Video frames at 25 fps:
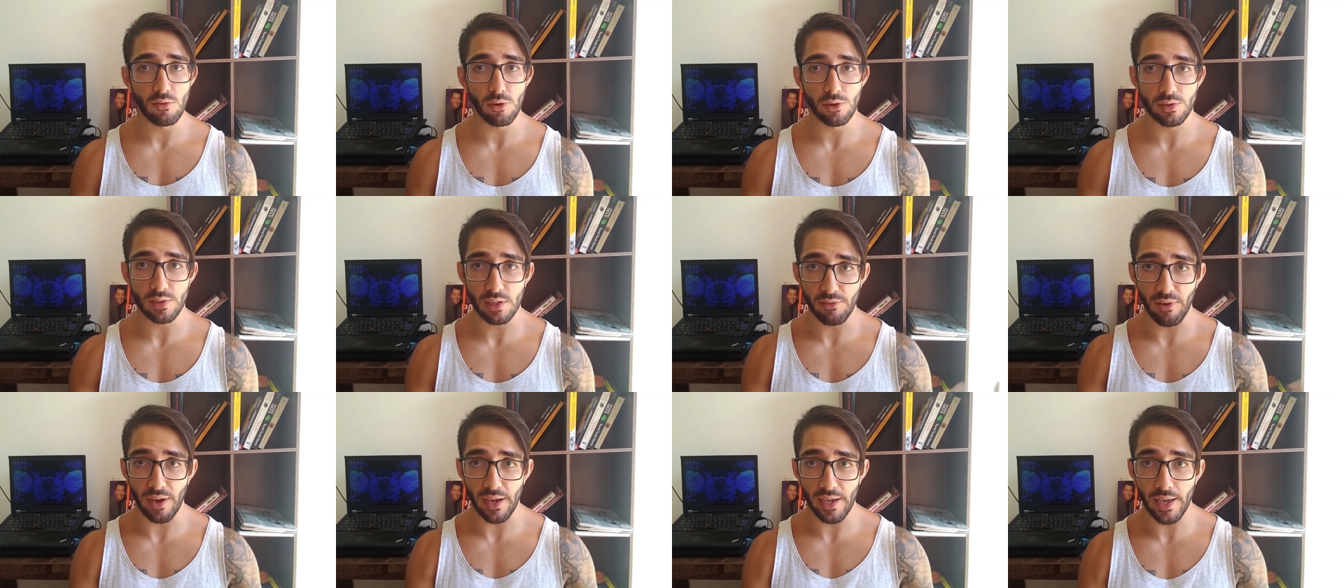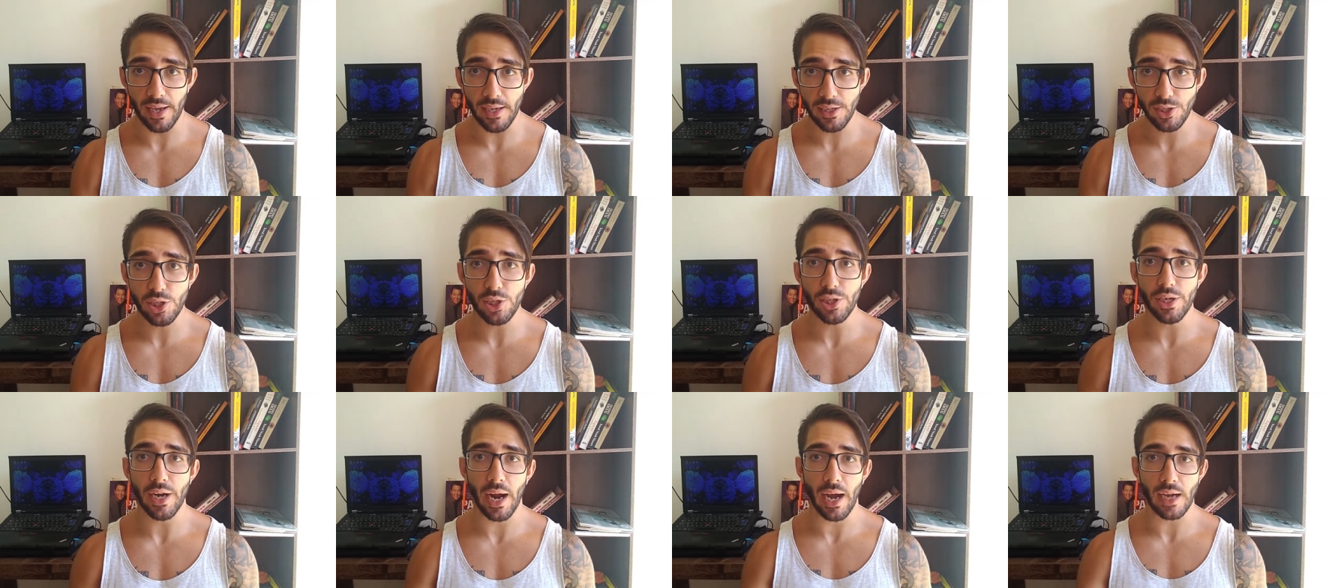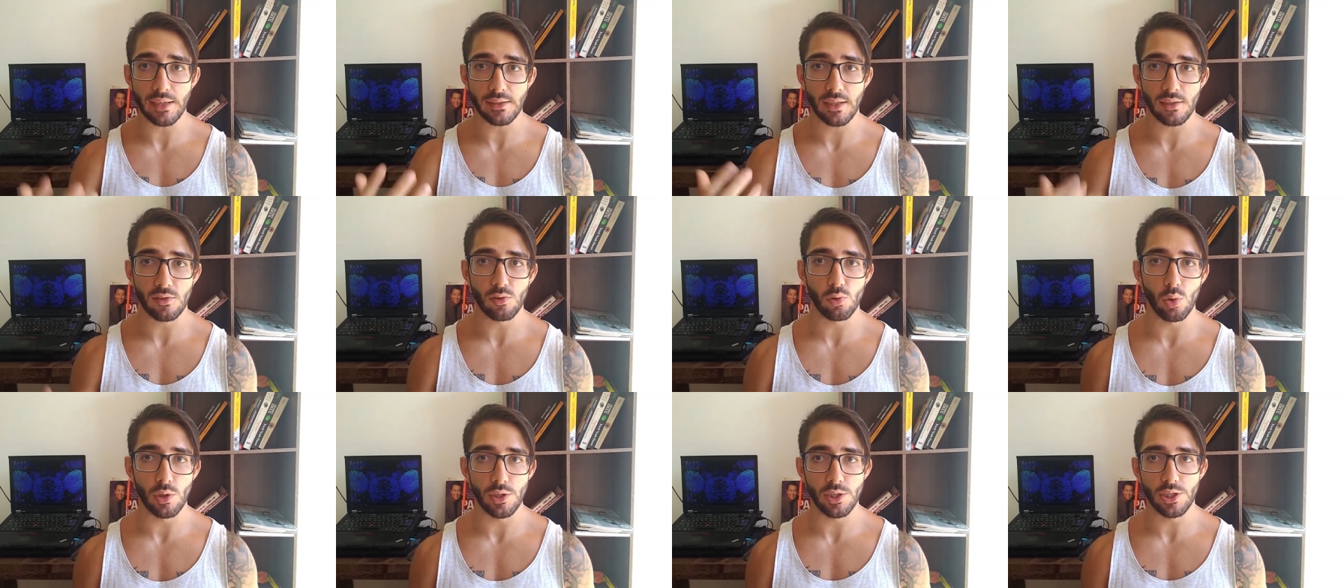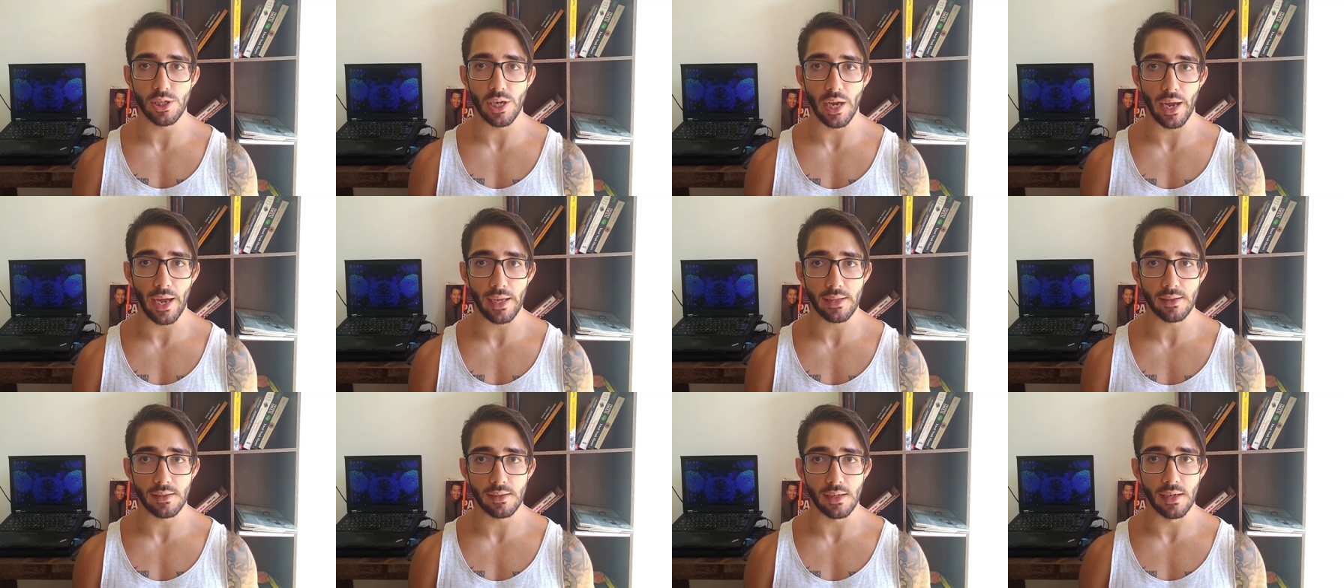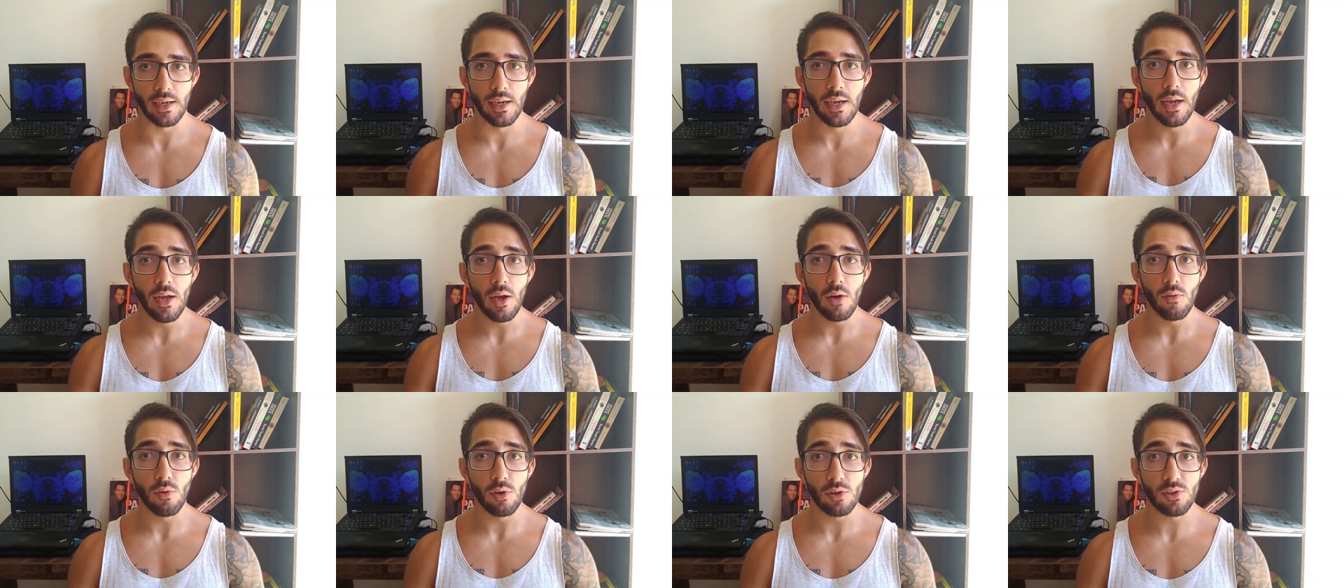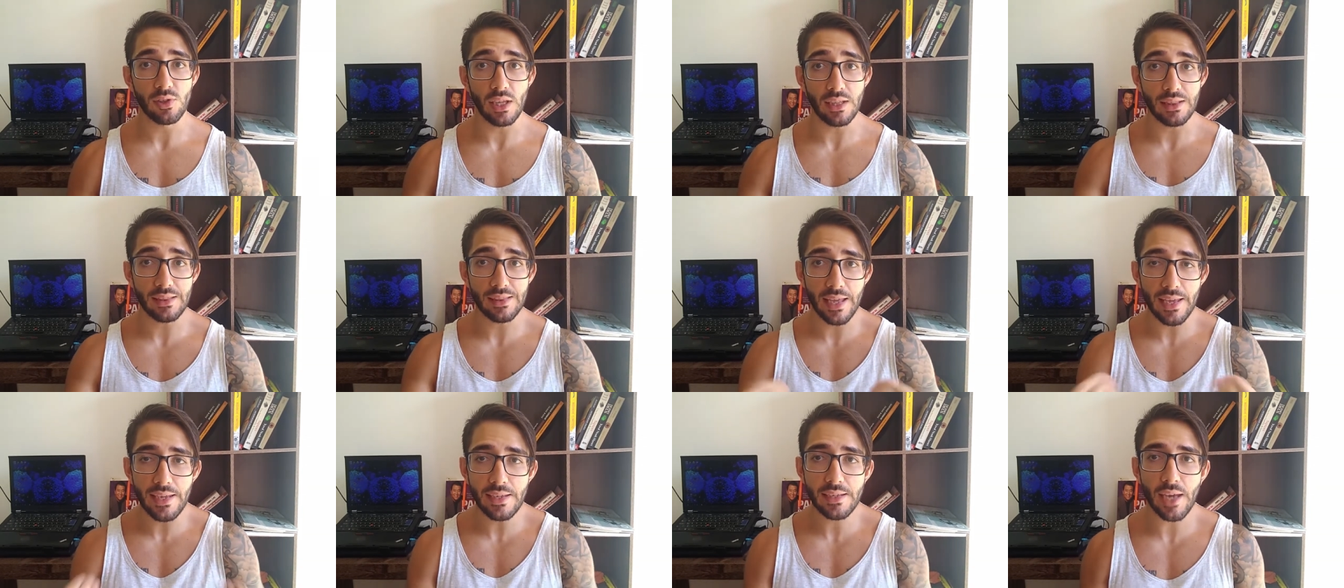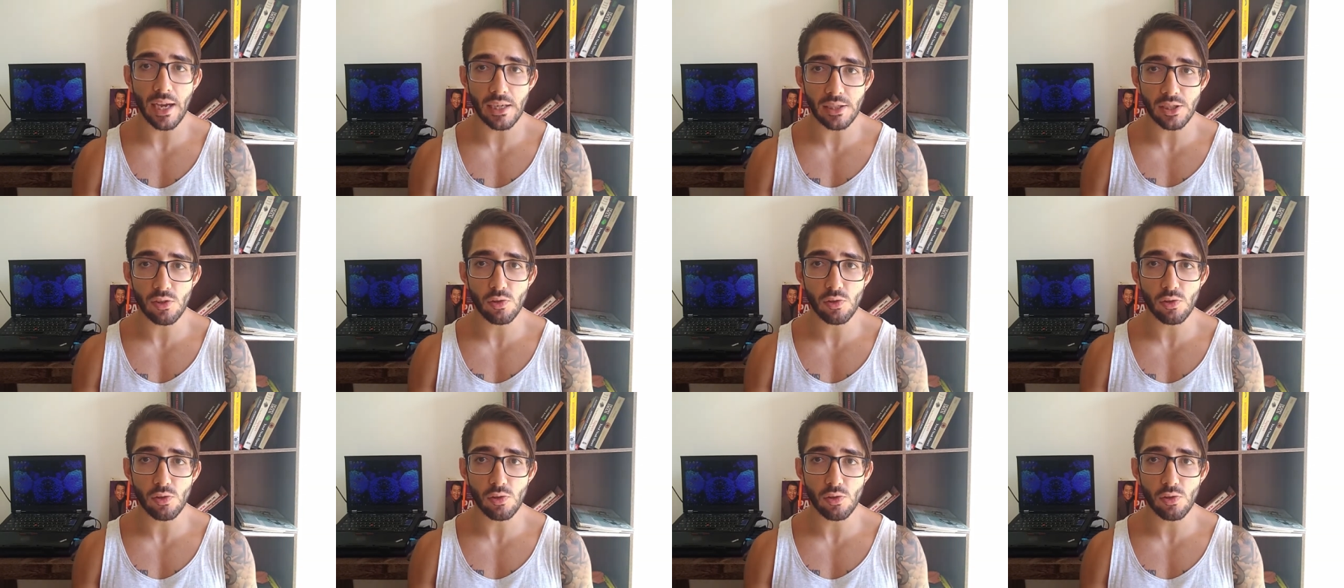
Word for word: que você vai retirar da sua dieta, você tem que